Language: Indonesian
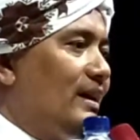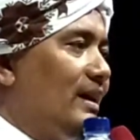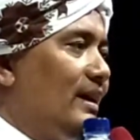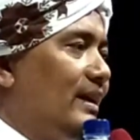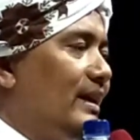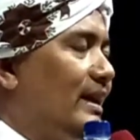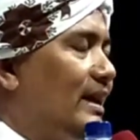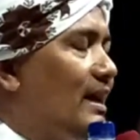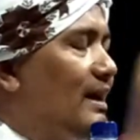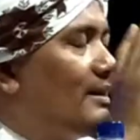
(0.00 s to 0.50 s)

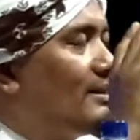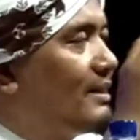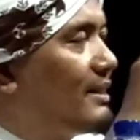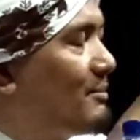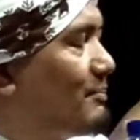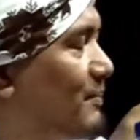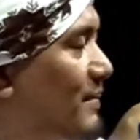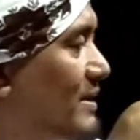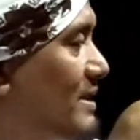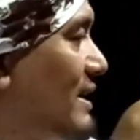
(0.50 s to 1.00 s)
nah, ini kah
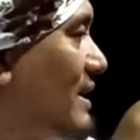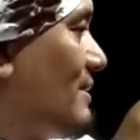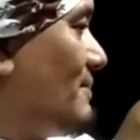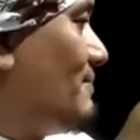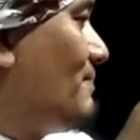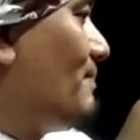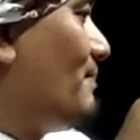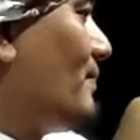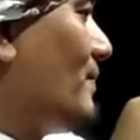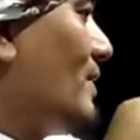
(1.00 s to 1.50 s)
pasan
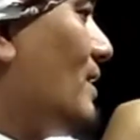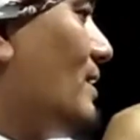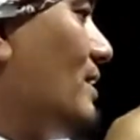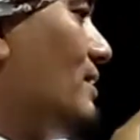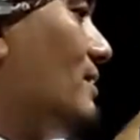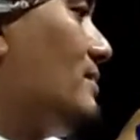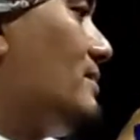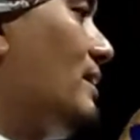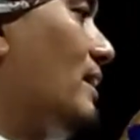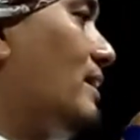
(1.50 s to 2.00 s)

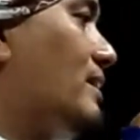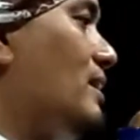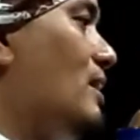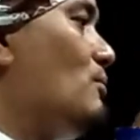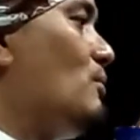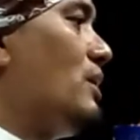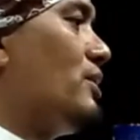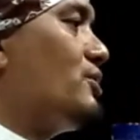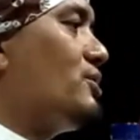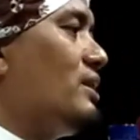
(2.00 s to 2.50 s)

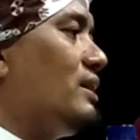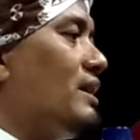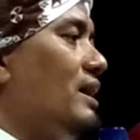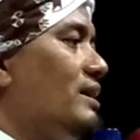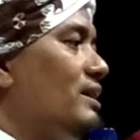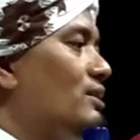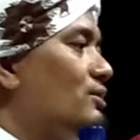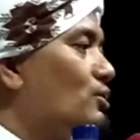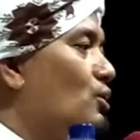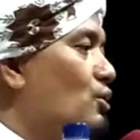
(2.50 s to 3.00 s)
Sengka wahsy
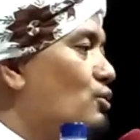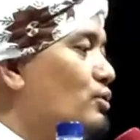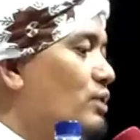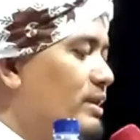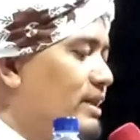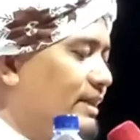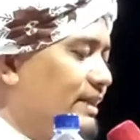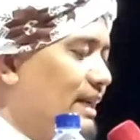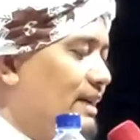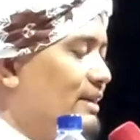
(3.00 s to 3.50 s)
kak din tok
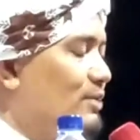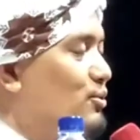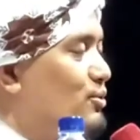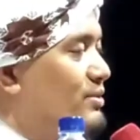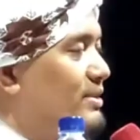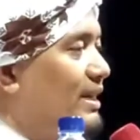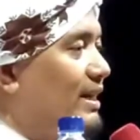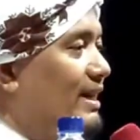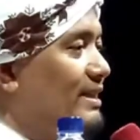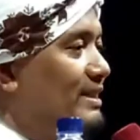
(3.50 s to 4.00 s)
duri keng
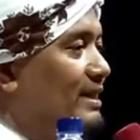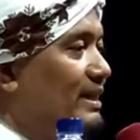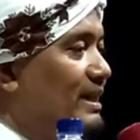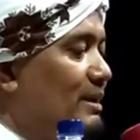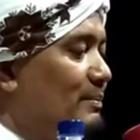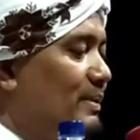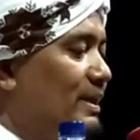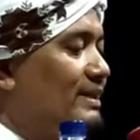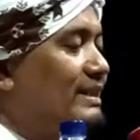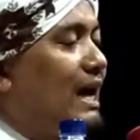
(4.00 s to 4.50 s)
Gusti Kanjeng
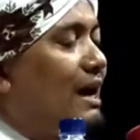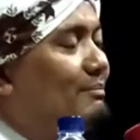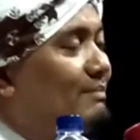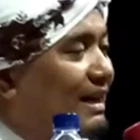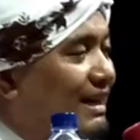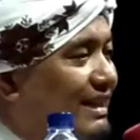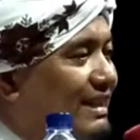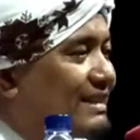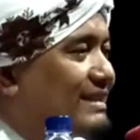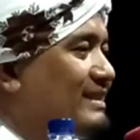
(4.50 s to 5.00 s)
Nabi tak
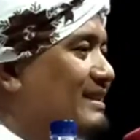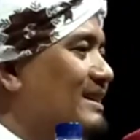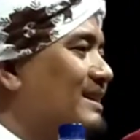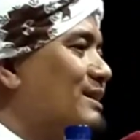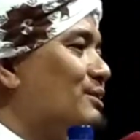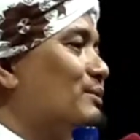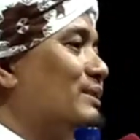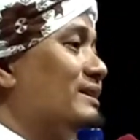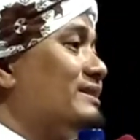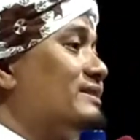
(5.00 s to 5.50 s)
males
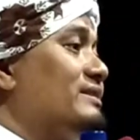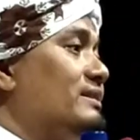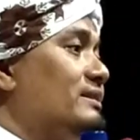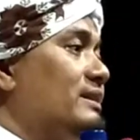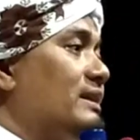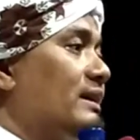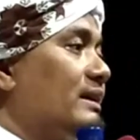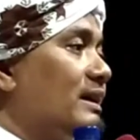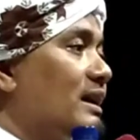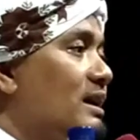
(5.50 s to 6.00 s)
dak kawah
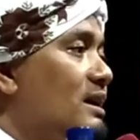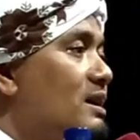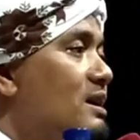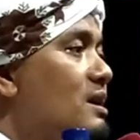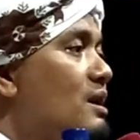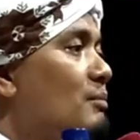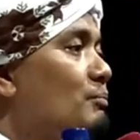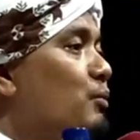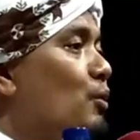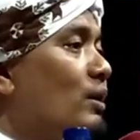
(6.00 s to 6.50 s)
sini kah
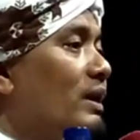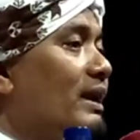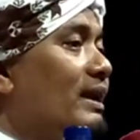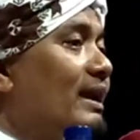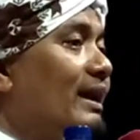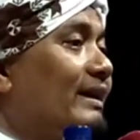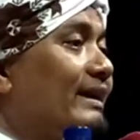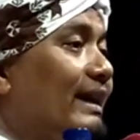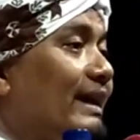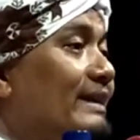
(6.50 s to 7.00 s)

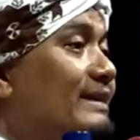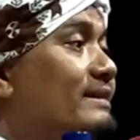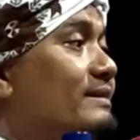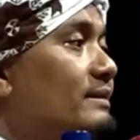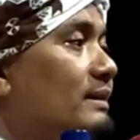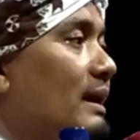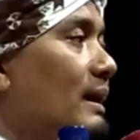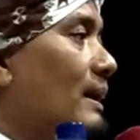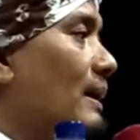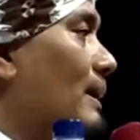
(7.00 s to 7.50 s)
polan lak
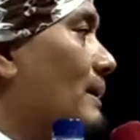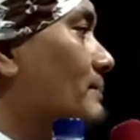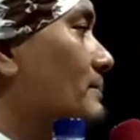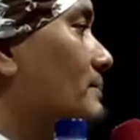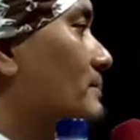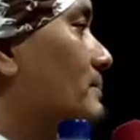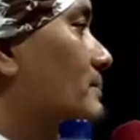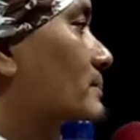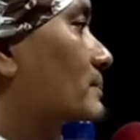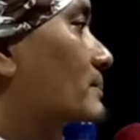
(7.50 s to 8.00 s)
Islam
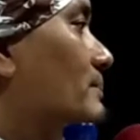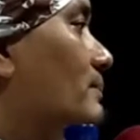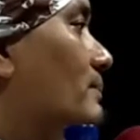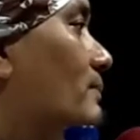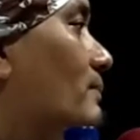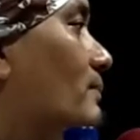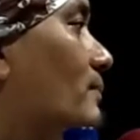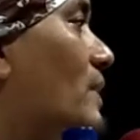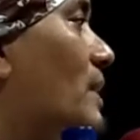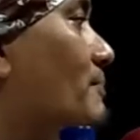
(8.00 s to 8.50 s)

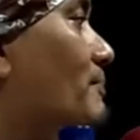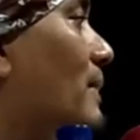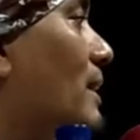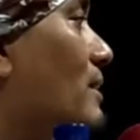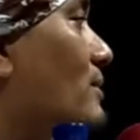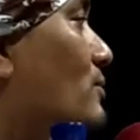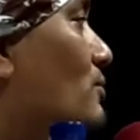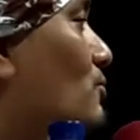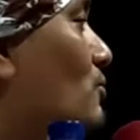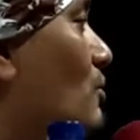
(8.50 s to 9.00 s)

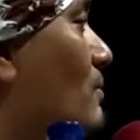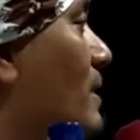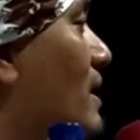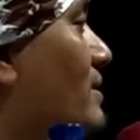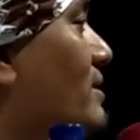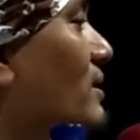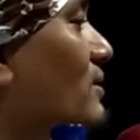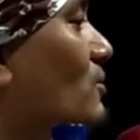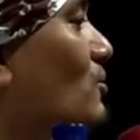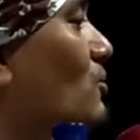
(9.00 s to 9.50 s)
Napa?
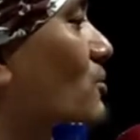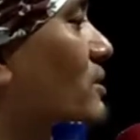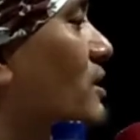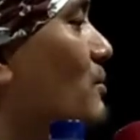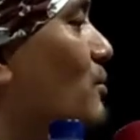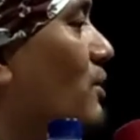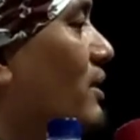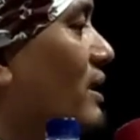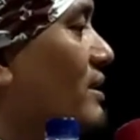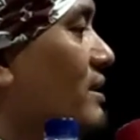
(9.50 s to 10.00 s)
Cuma asit tung
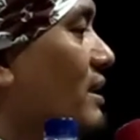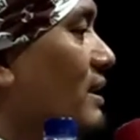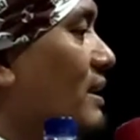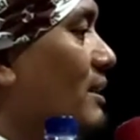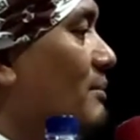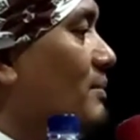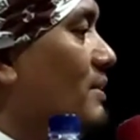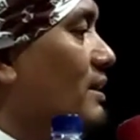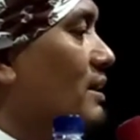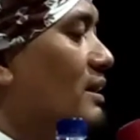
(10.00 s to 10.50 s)
dabun kanjeng
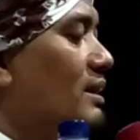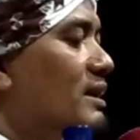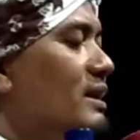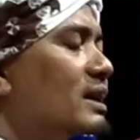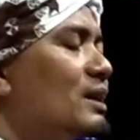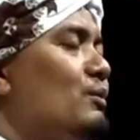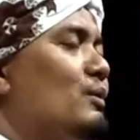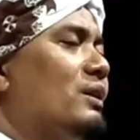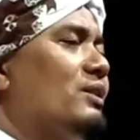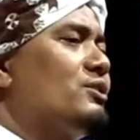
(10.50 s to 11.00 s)
Nabi.
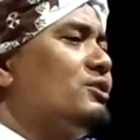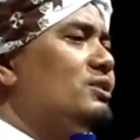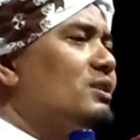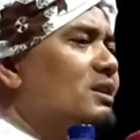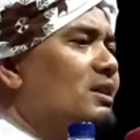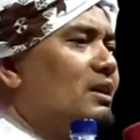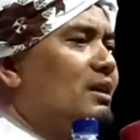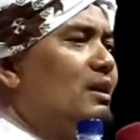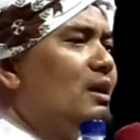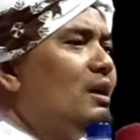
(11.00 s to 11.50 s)
Iya
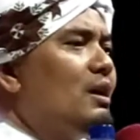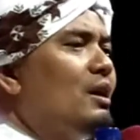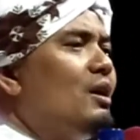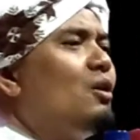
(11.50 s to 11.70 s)
wahsyi.